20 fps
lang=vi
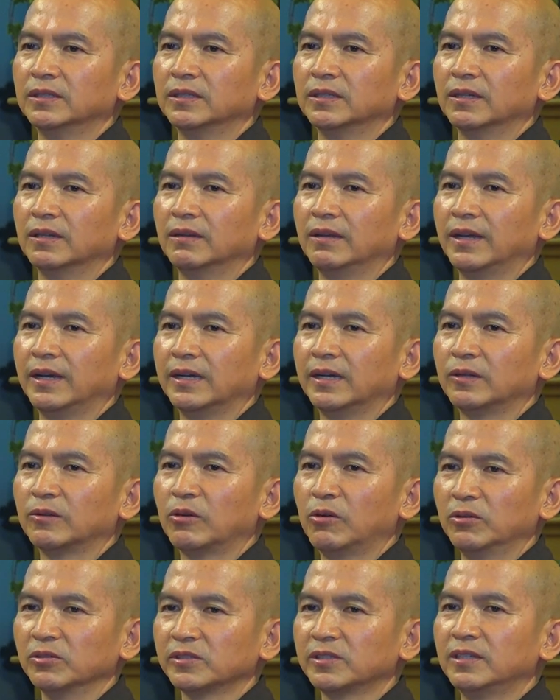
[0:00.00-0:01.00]
là
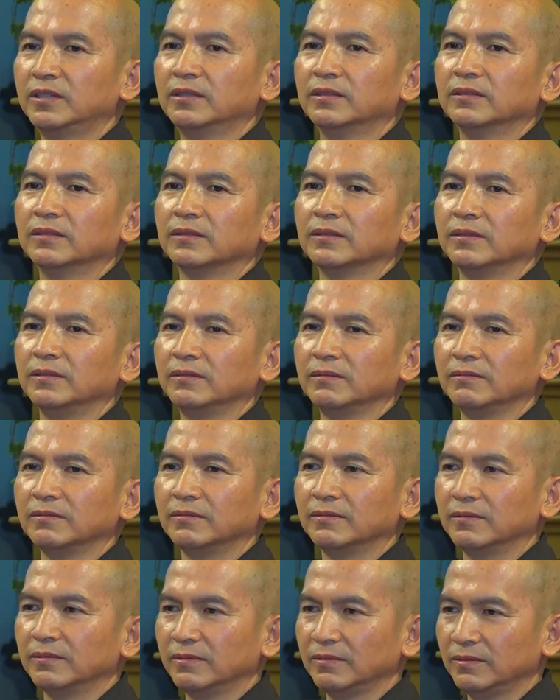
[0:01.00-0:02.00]
con xin
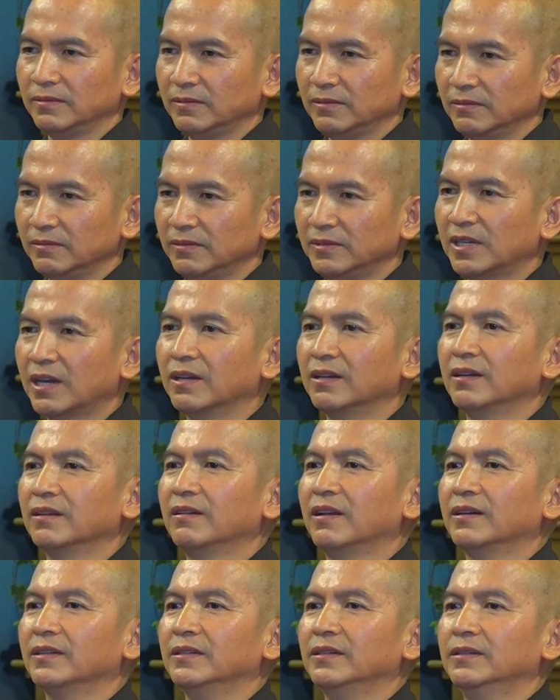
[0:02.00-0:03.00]
nhận
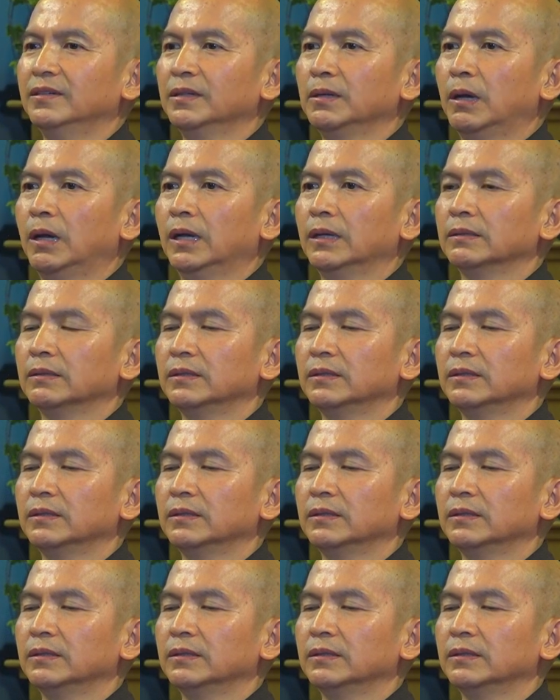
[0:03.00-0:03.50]
lời hứa đó,